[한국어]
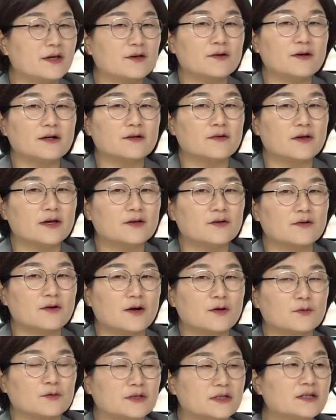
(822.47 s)
해결할 거
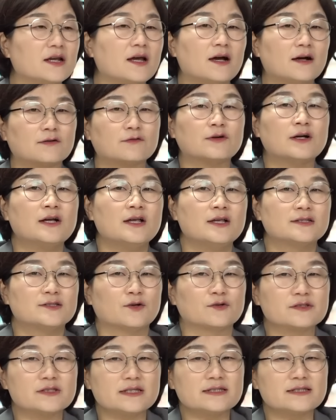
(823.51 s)
해결하고 이래야
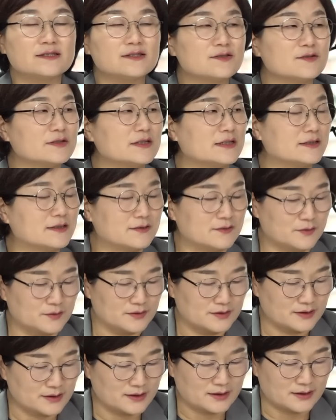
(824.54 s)
정치의 진전이 있는
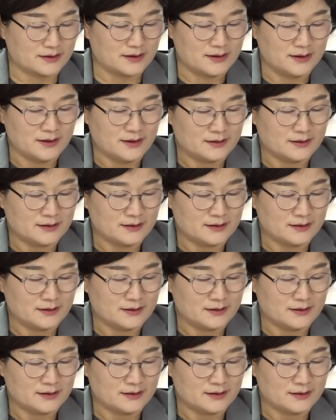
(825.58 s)
건데